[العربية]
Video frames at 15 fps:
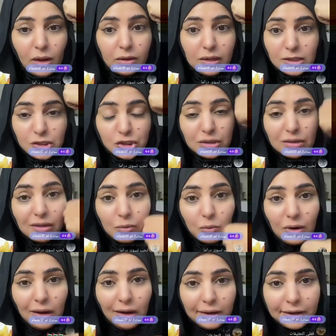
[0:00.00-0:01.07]
ليش إذا
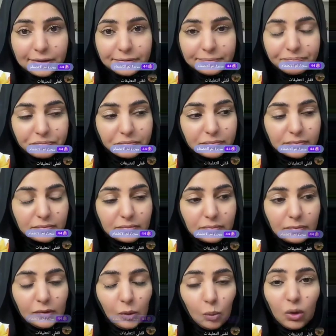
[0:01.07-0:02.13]
واحد
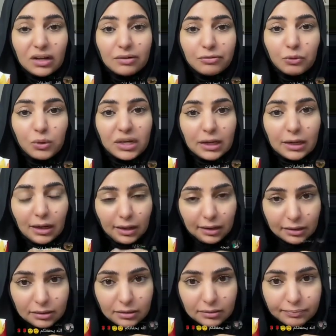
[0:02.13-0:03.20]
وقف ويا
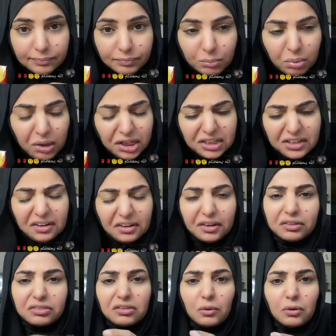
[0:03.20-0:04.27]
الحق بعيدا
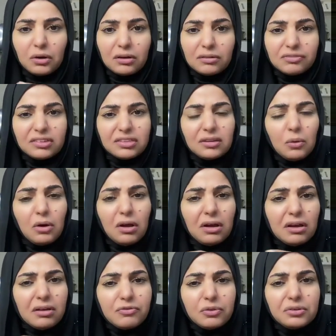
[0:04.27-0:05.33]
عن الطوائف
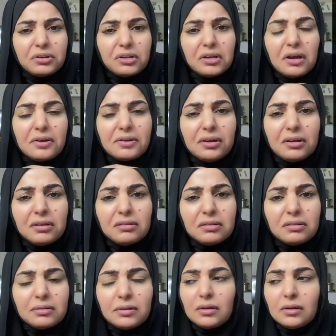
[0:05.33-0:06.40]
الطوائف والديانات
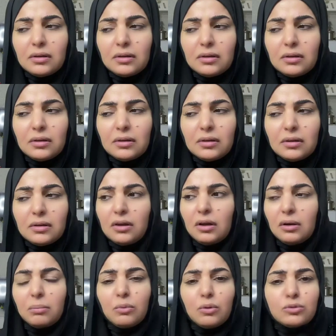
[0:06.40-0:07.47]

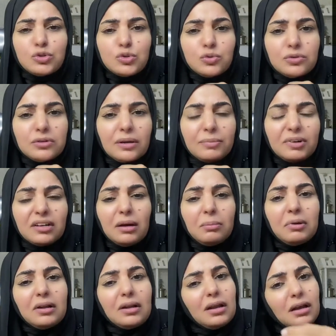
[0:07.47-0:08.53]
موجودة من
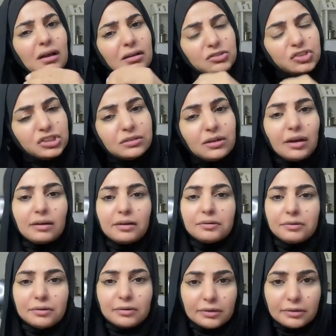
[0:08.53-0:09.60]
قبل لا جينا على
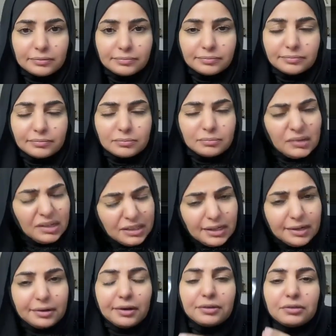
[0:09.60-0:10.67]
الدنيا
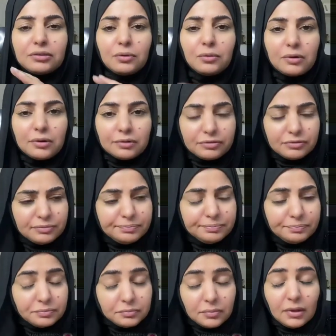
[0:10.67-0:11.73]
بعيدا عن الطوائف
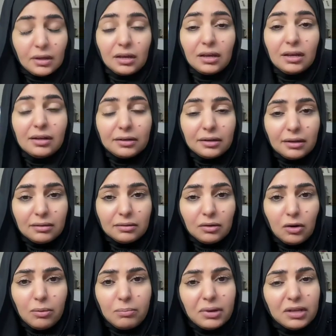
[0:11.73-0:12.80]
كلنا
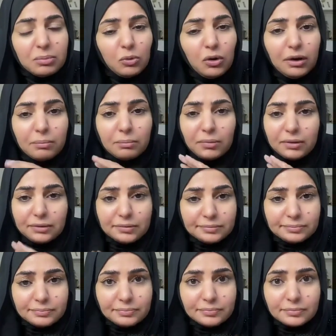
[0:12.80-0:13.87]
أمة محمد